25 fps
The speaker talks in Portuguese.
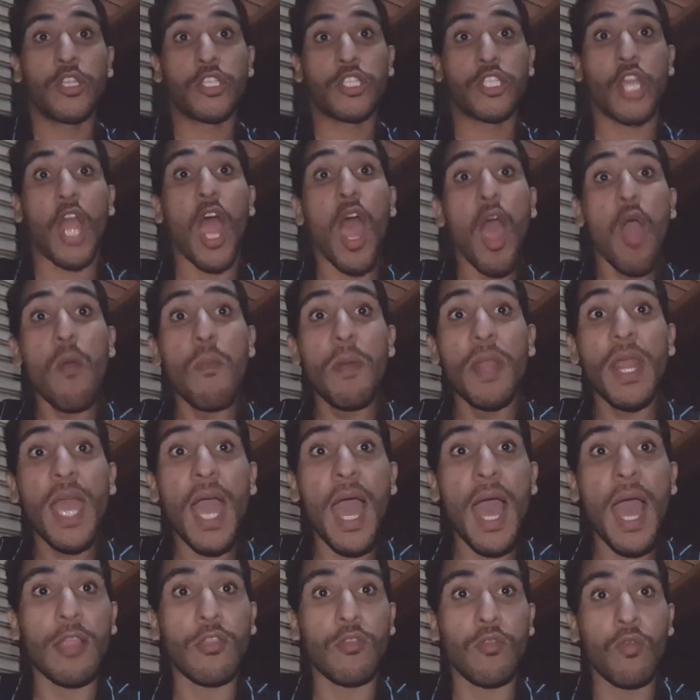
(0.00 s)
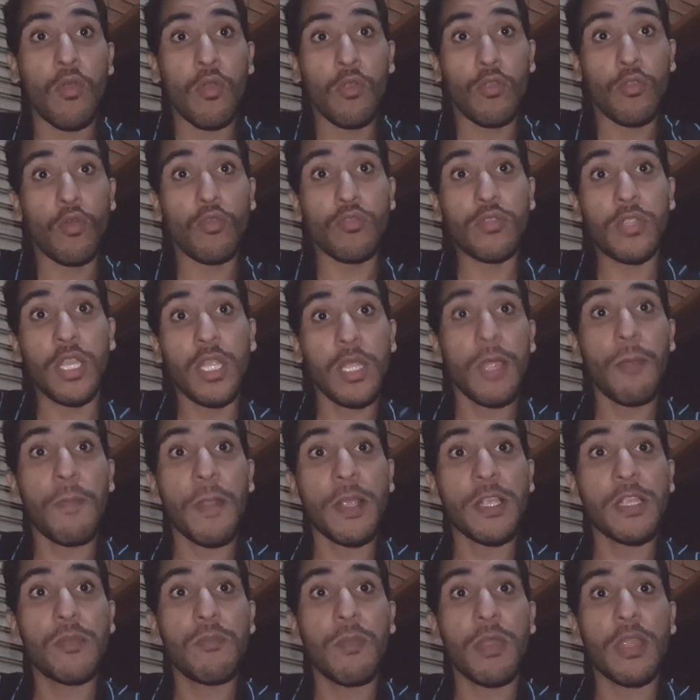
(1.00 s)
tchau, obrigado. Londrina
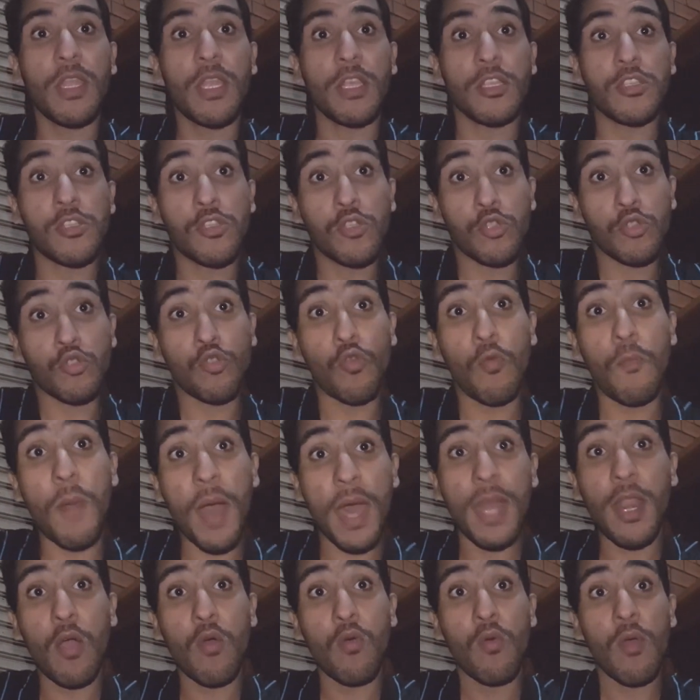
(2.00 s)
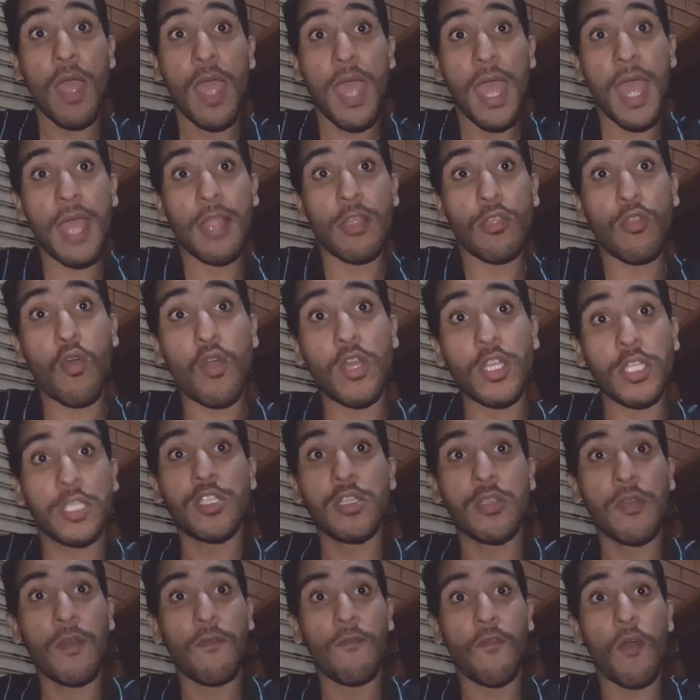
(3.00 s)
pra cima desse Tubarão, é nós.
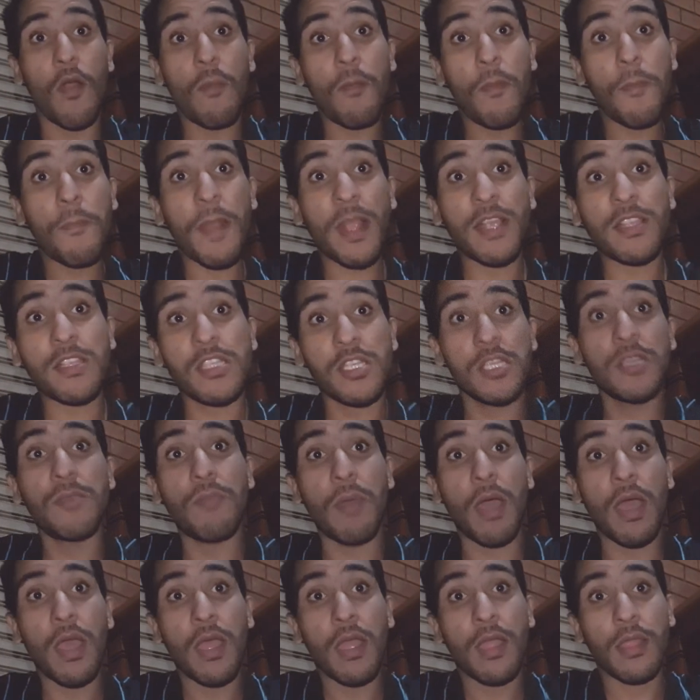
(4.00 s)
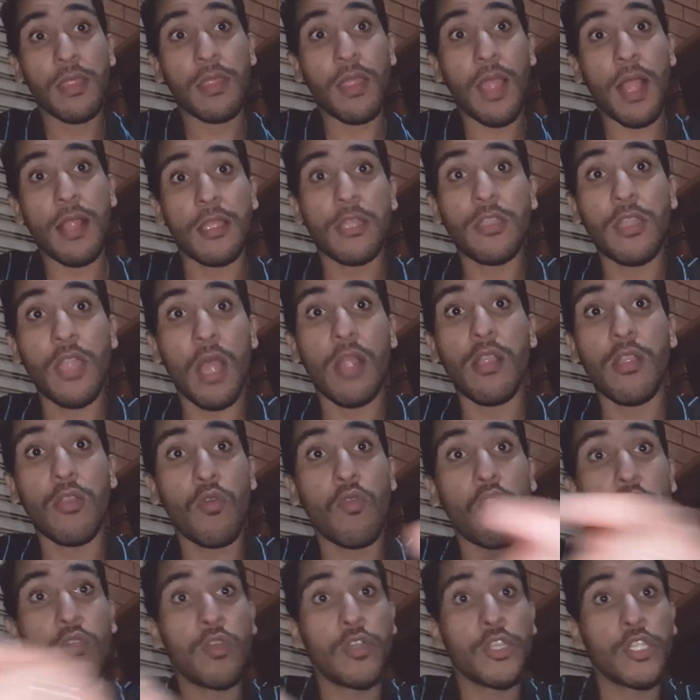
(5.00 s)
Vamos pra cima. Dali,
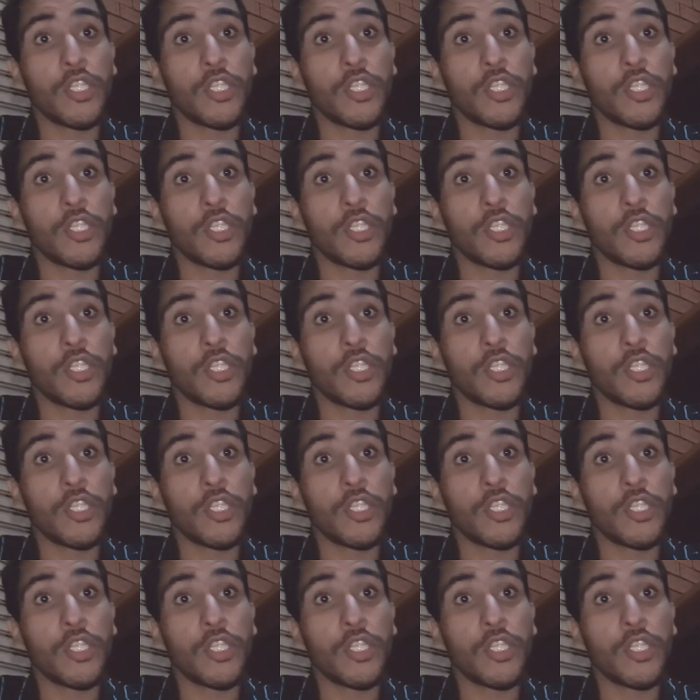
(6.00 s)
daliou.